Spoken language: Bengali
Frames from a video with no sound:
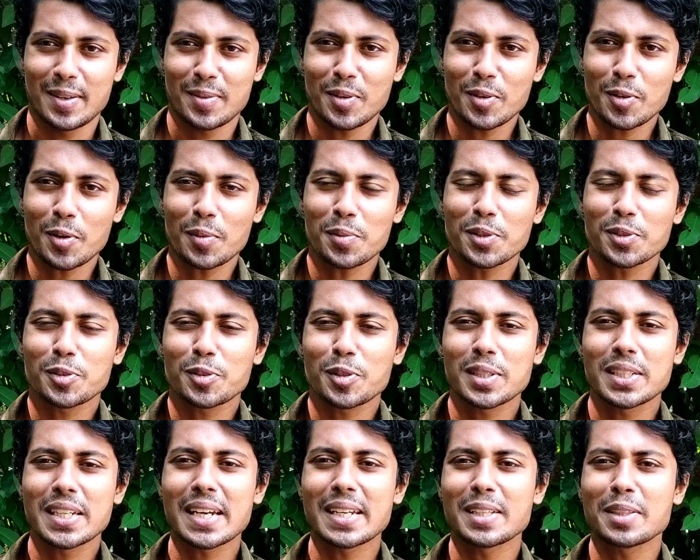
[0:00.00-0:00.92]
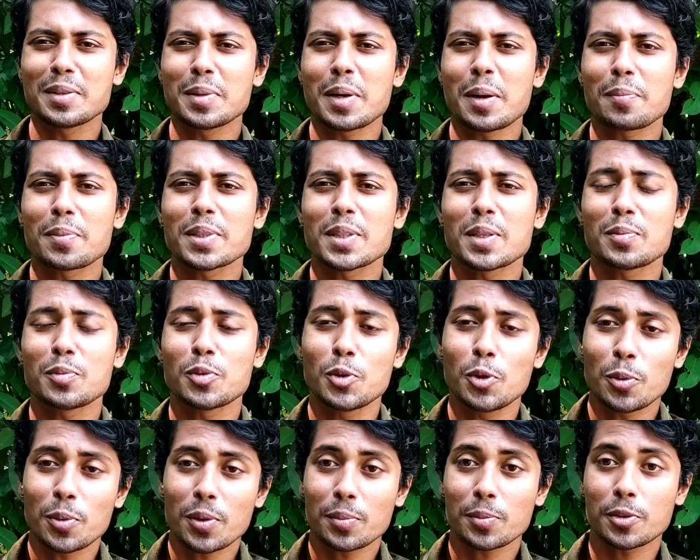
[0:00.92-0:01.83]
এবং কমেন্টস করে জানিয়ে দেবেন আপনাদের
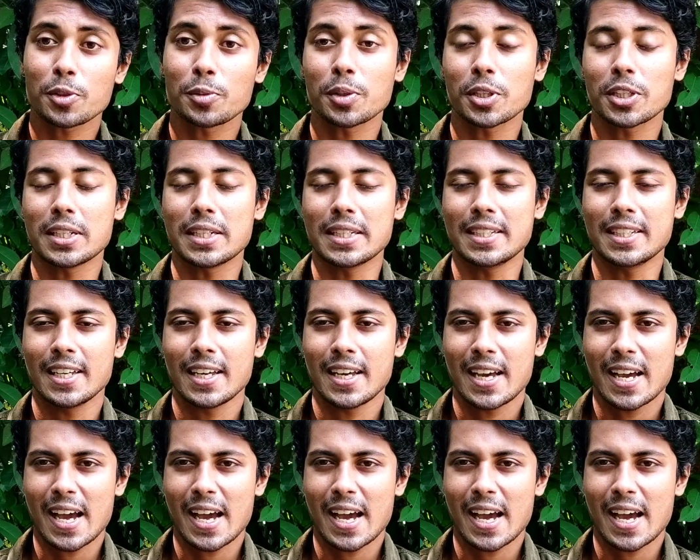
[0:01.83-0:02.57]
মূল্যবান মতামতটি